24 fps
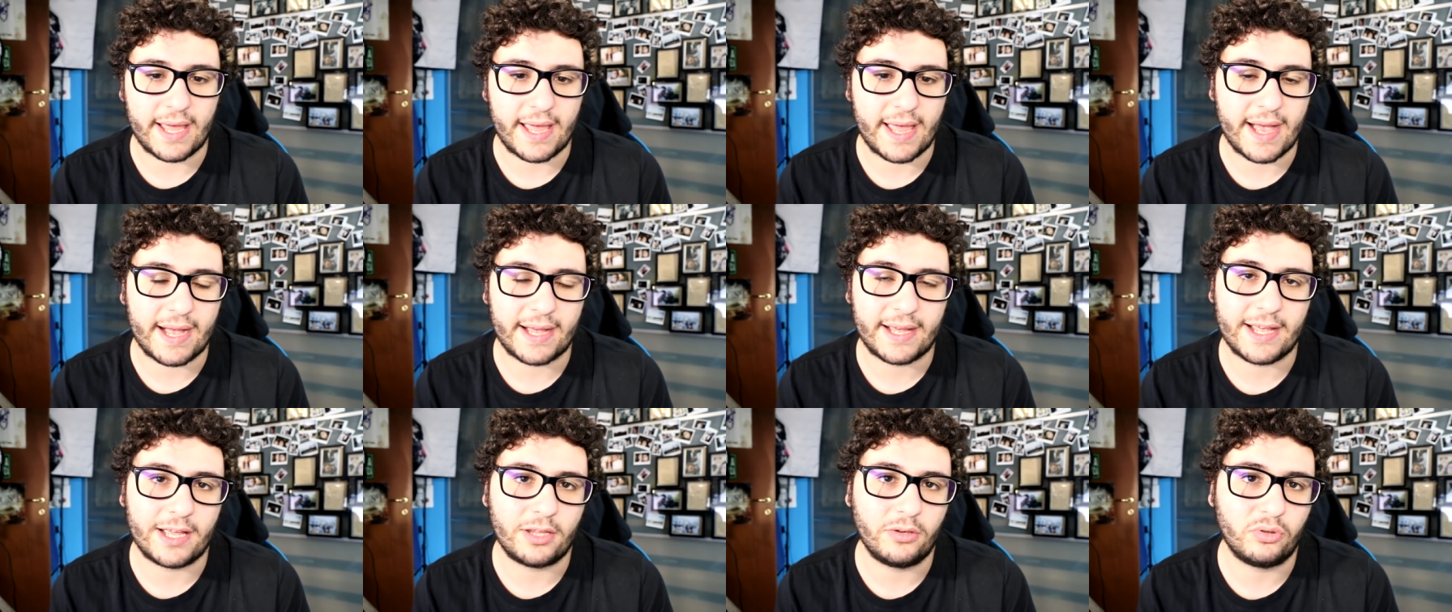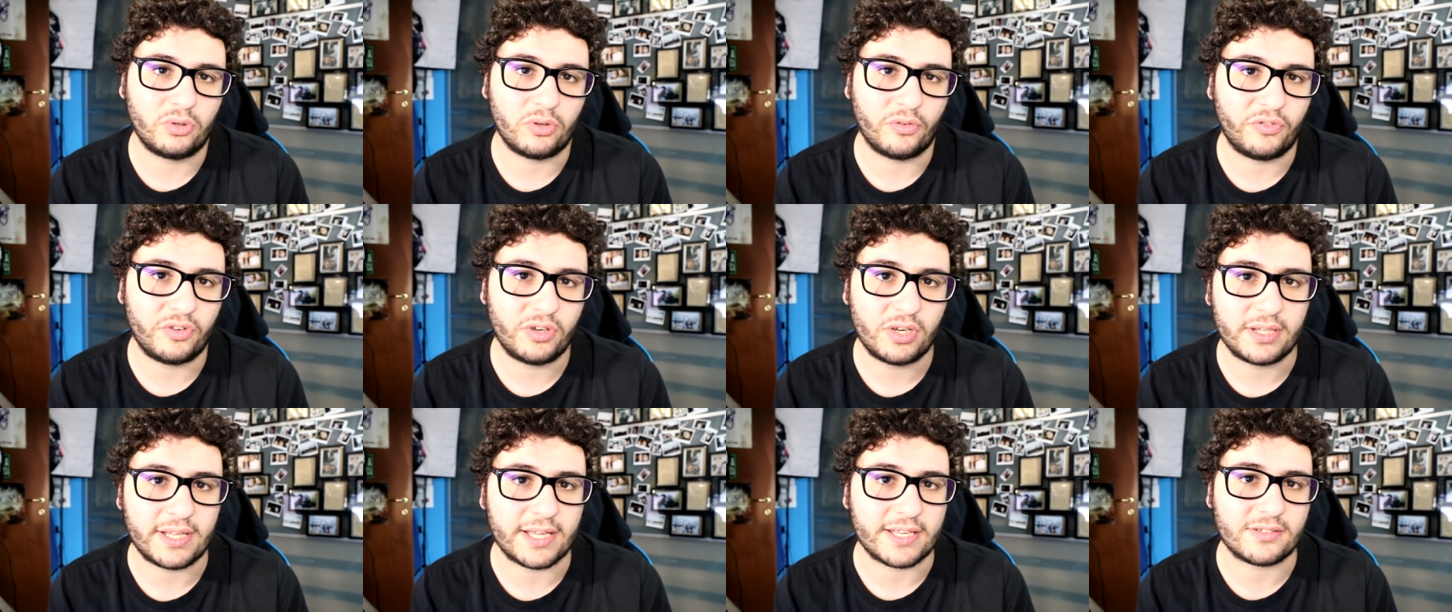è accaduto
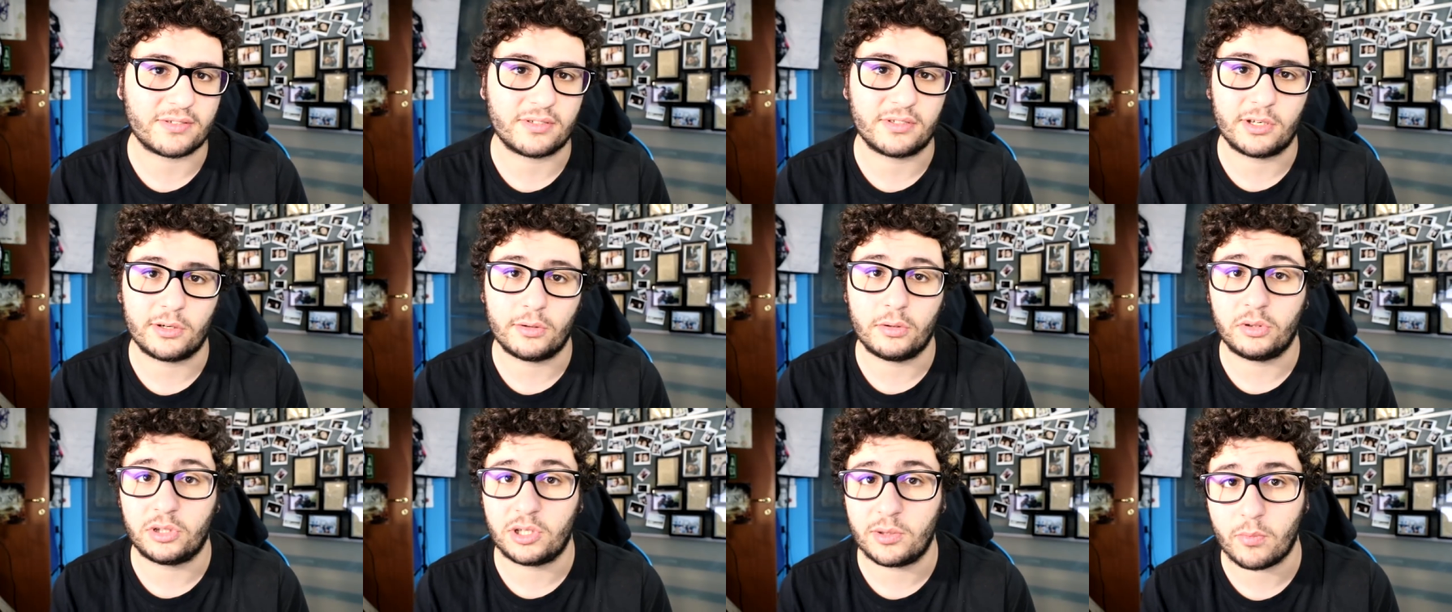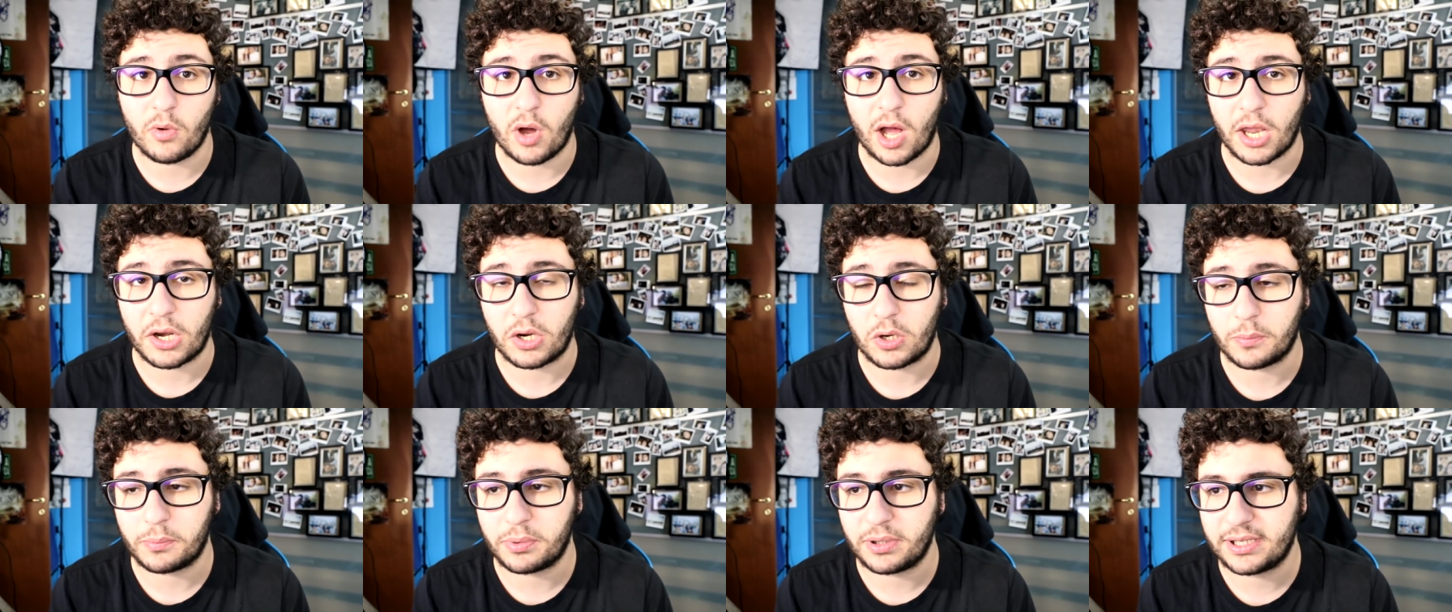fino adesso nell'ultimo
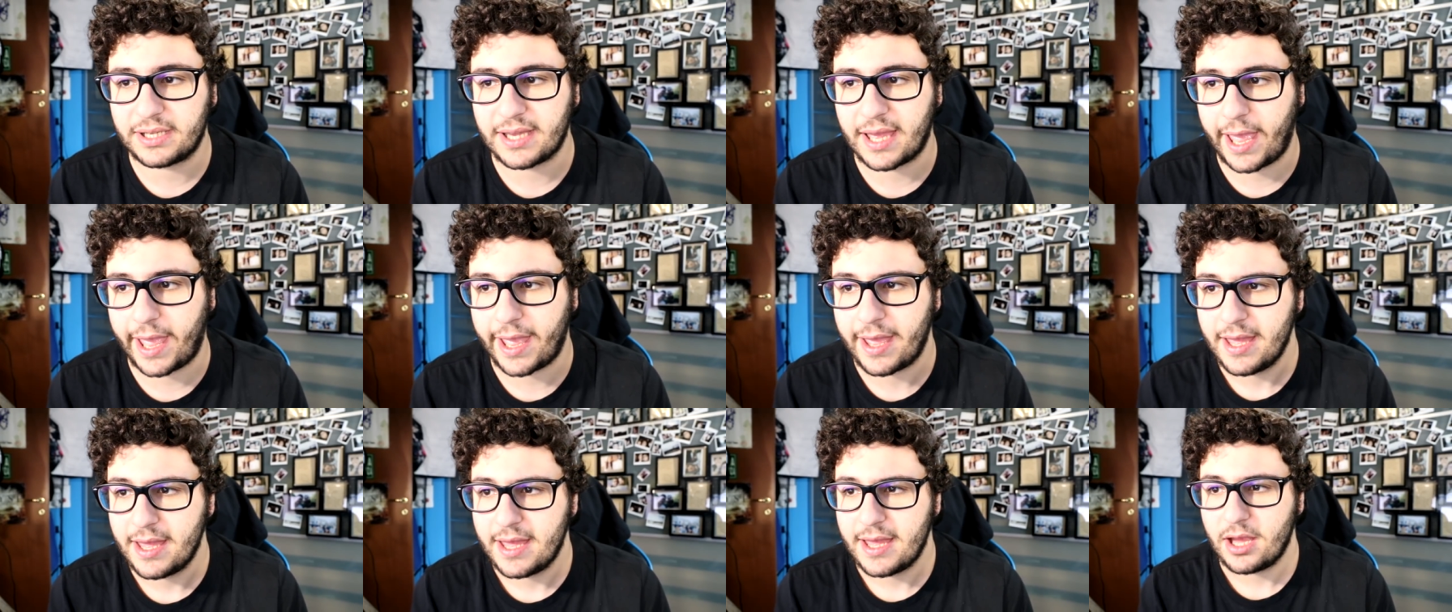anno, perché